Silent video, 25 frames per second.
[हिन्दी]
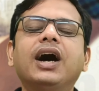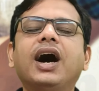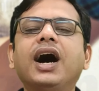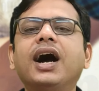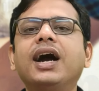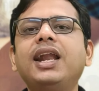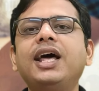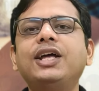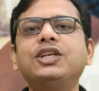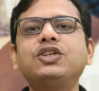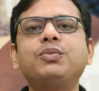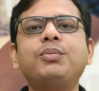
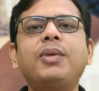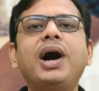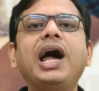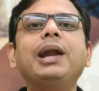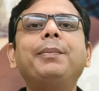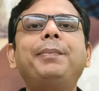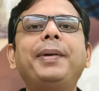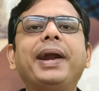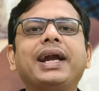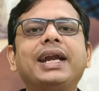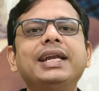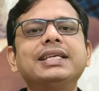अगला जो
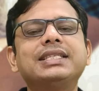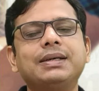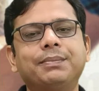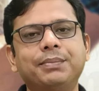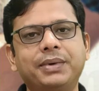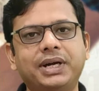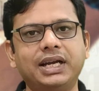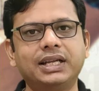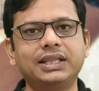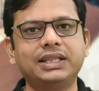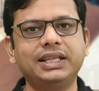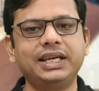माल प्रैक्टिस
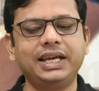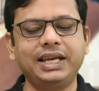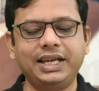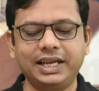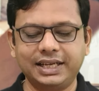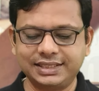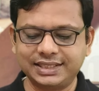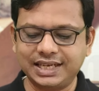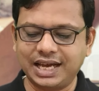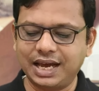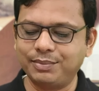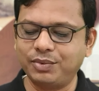हम करते हैं
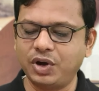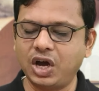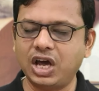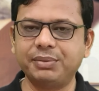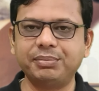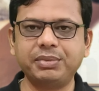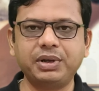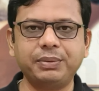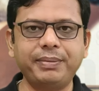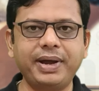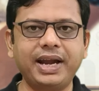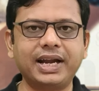एग्जाम हॉल
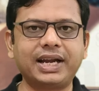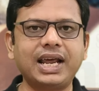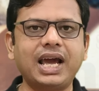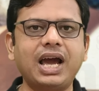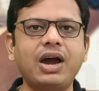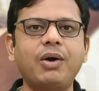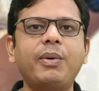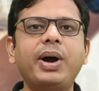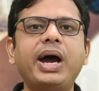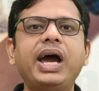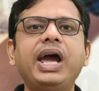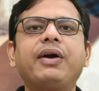में बैठा
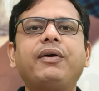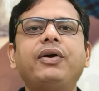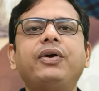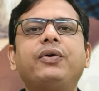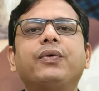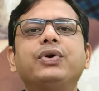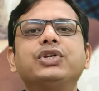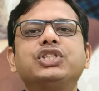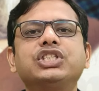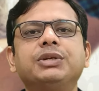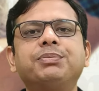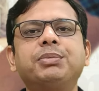हुआ है कोई
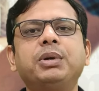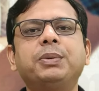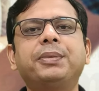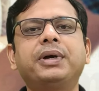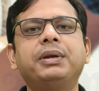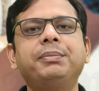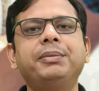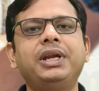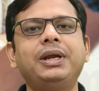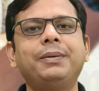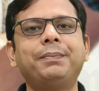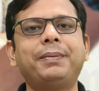क्वेश्चन
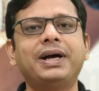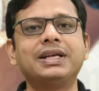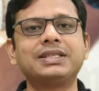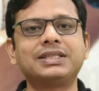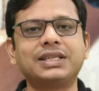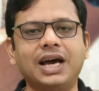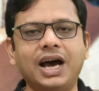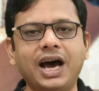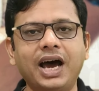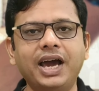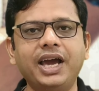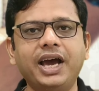पेपर मेरे
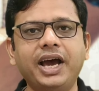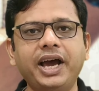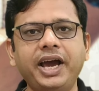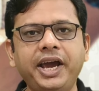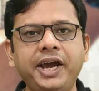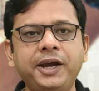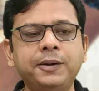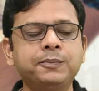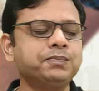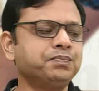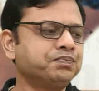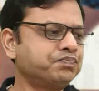पास आया
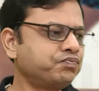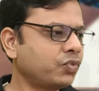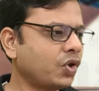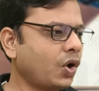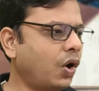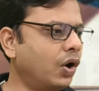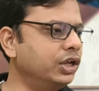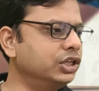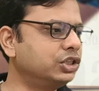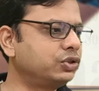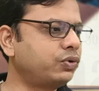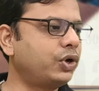है
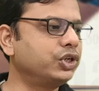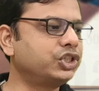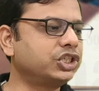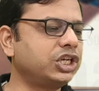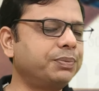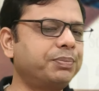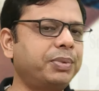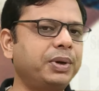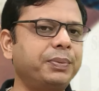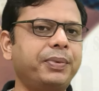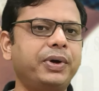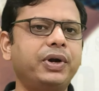और इस
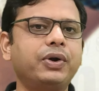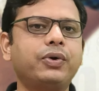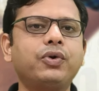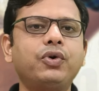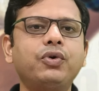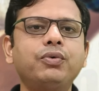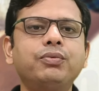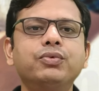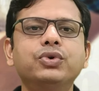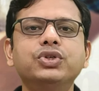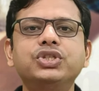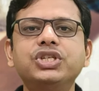क्वेश्चन पेपर
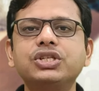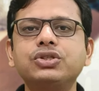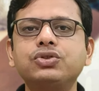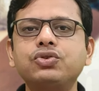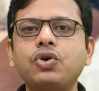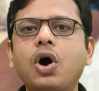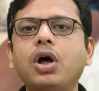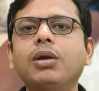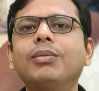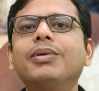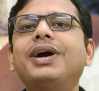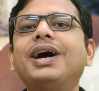को मुझे
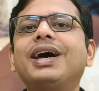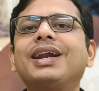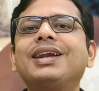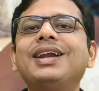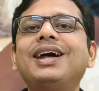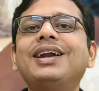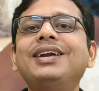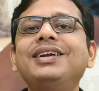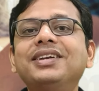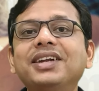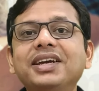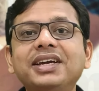सॉल्व
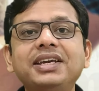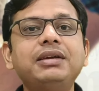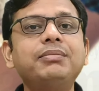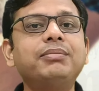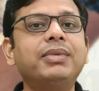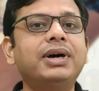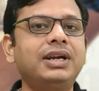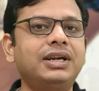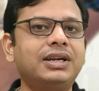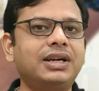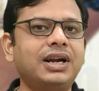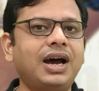करना नहीं
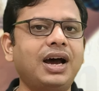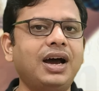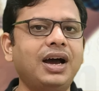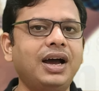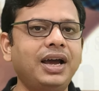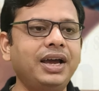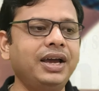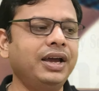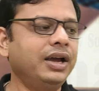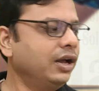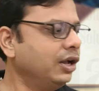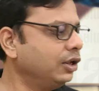बन रहा
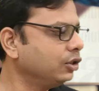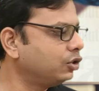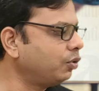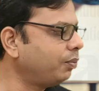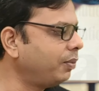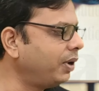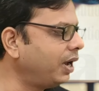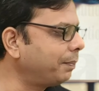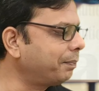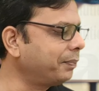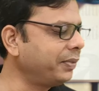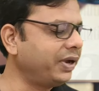है तो
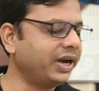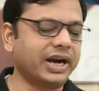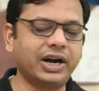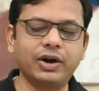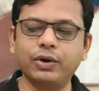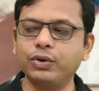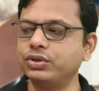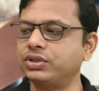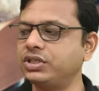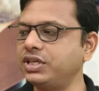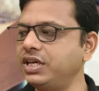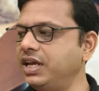मैं अपने
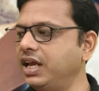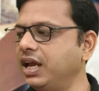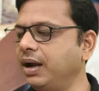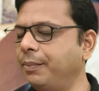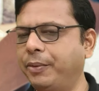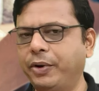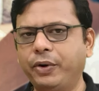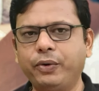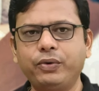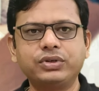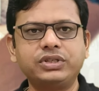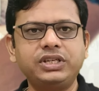अड़ोसी या
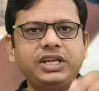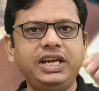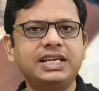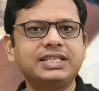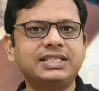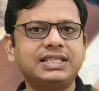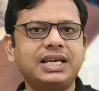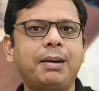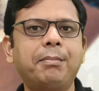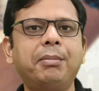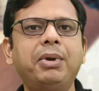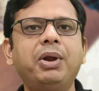पड़ोसी या
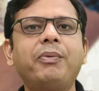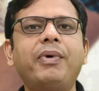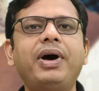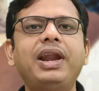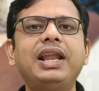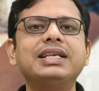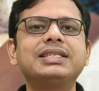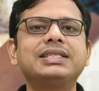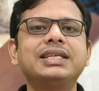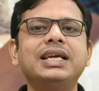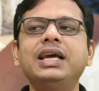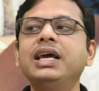सामने
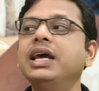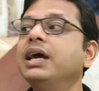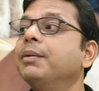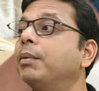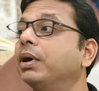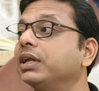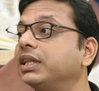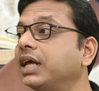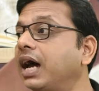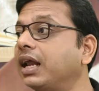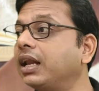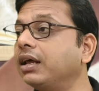वाले से
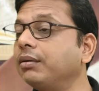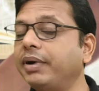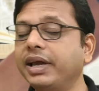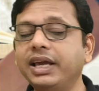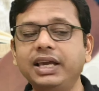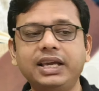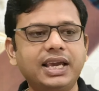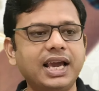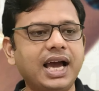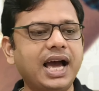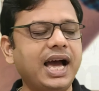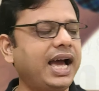बताना भाई
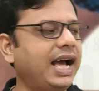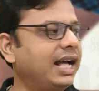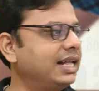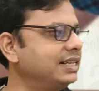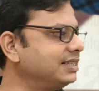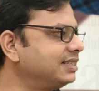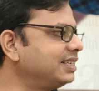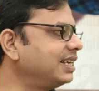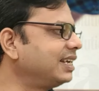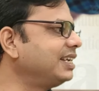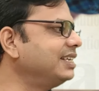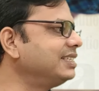क्या
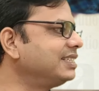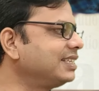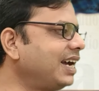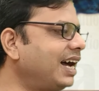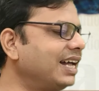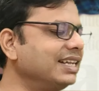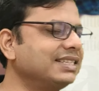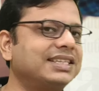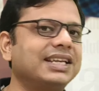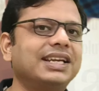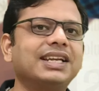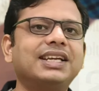आंसर इसका
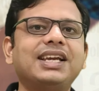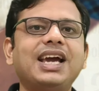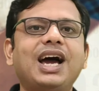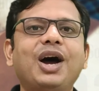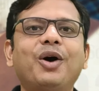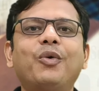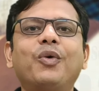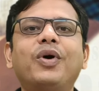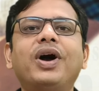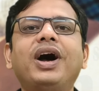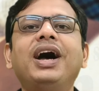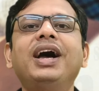आंसर क्या
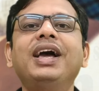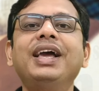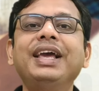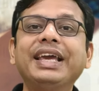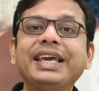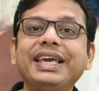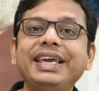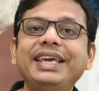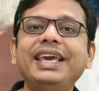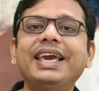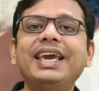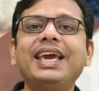होगा
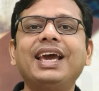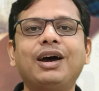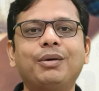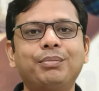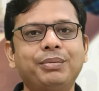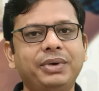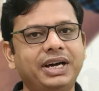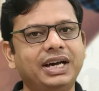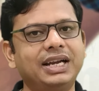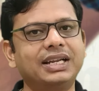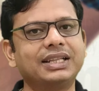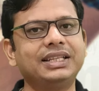ये
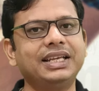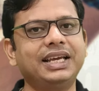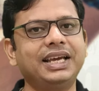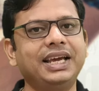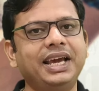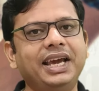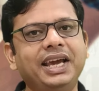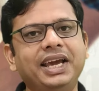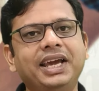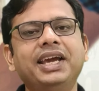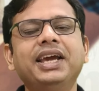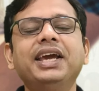हम करते
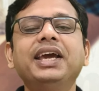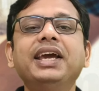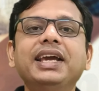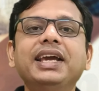हैं